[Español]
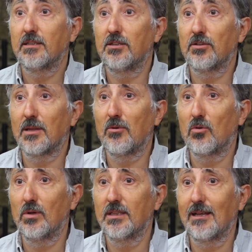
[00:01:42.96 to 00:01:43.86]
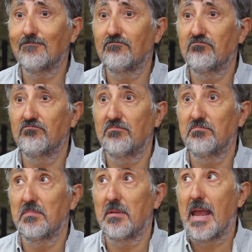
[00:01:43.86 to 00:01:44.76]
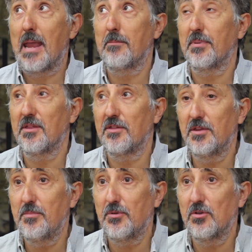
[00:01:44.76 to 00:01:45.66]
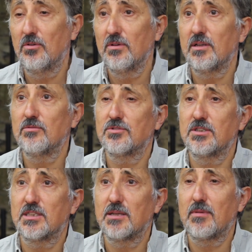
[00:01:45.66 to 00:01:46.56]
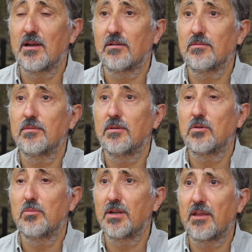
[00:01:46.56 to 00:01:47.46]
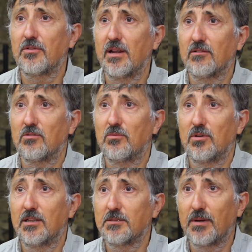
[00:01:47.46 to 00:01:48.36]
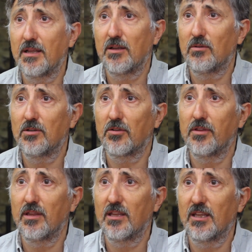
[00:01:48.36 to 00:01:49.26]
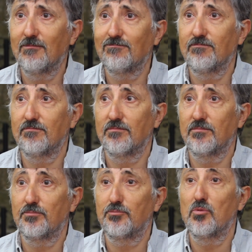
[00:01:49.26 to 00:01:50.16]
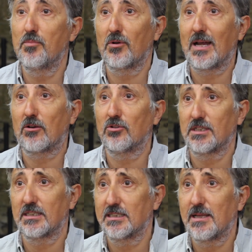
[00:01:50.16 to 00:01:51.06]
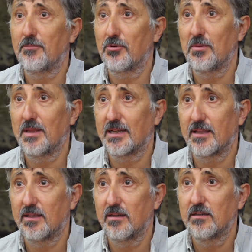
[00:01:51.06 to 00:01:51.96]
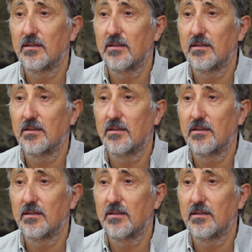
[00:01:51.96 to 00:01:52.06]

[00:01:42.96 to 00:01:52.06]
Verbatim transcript: Si nos damos cuenta, mm, en principio, en un sistema mm, comunicacional como el de España o el de Occidente, muy pocas cosas están prohibidas decir.